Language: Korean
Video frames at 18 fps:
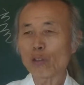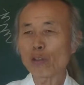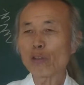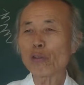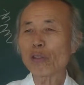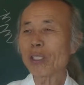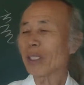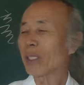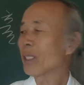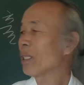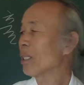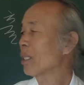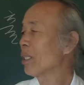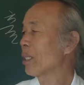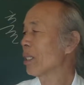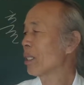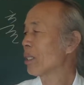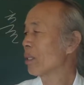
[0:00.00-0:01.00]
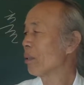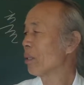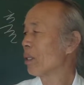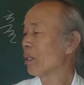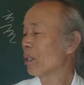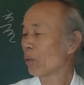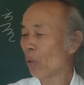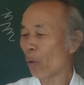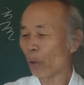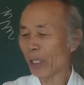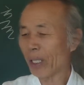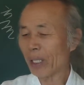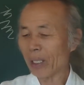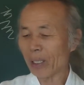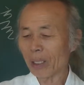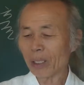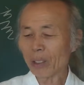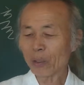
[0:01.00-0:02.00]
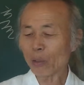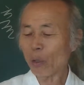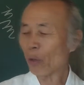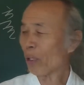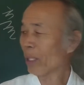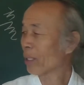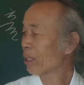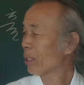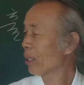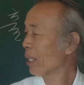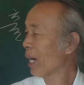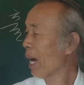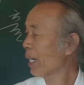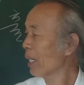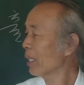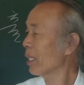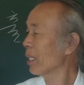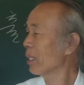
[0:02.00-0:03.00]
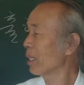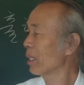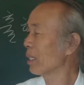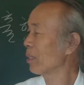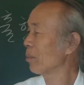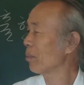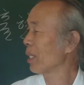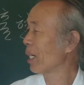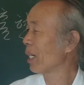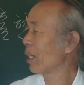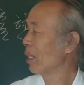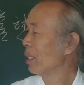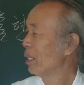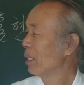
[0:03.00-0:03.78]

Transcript: 추결을 그게 어, 고래 속에서 하게 되는 것입니다.